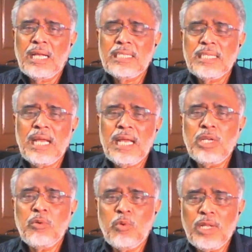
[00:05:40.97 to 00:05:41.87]
சரி
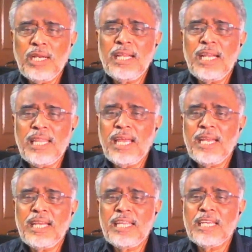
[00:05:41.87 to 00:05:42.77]
அவருடைய உடல்நிலை
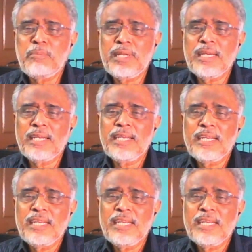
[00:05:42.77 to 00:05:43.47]
தான் என்ன அதுக்கு பிறகு